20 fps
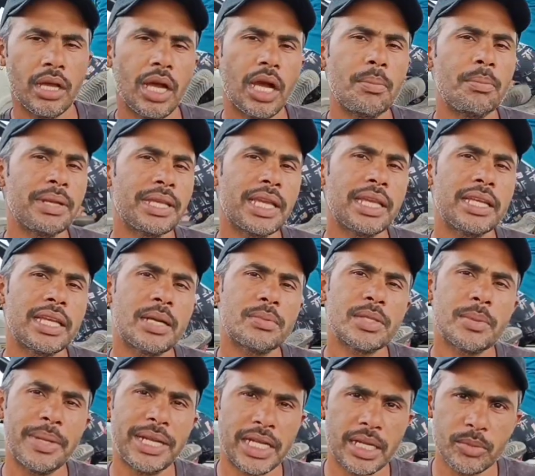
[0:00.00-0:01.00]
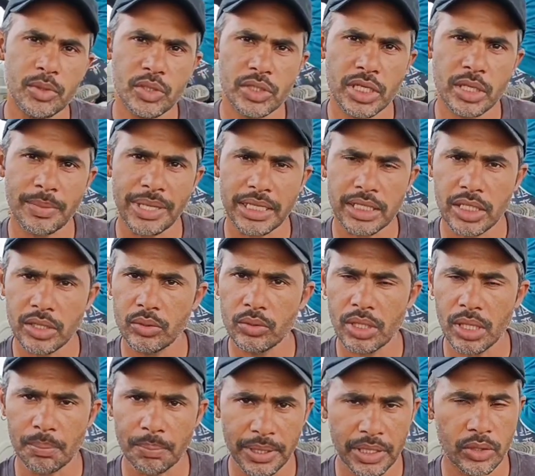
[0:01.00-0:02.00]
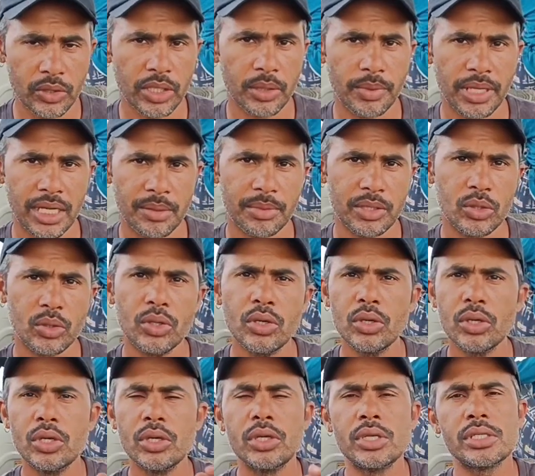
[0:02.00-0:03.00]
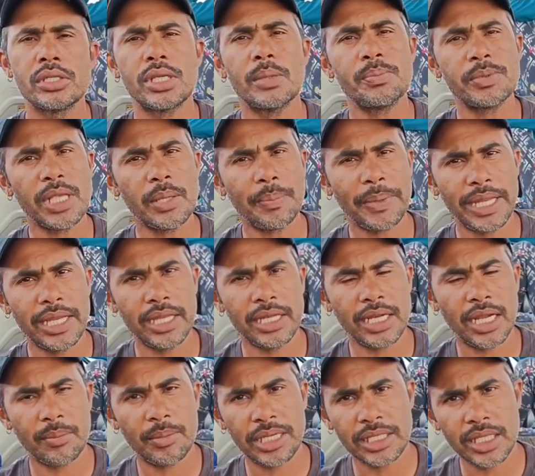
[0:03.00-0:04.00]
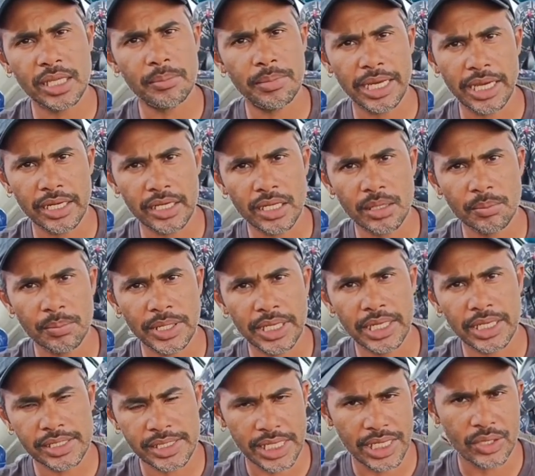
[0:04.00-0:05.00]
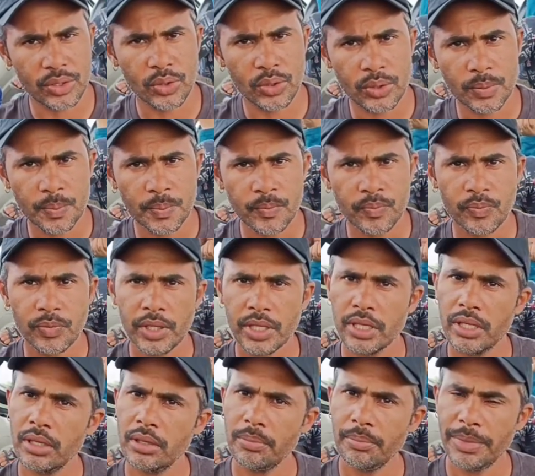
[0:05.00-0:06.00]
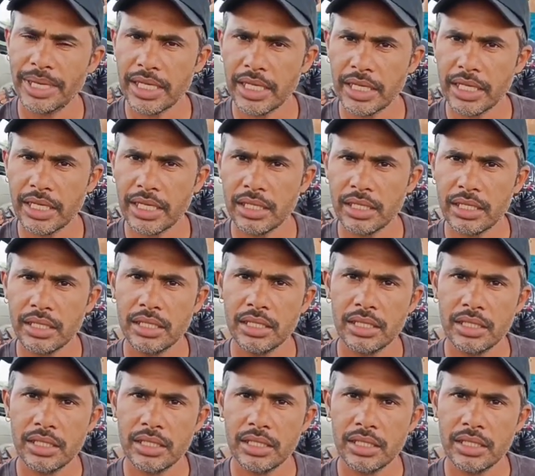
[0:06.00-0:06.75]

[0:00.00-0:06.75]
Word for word: अब मैं यही आपसे बिजन की बात करूँ कंपनियों के बारे में तो सबसे पहले नाम आता है बायर कंपनी का सेंकोर मेट्रीगन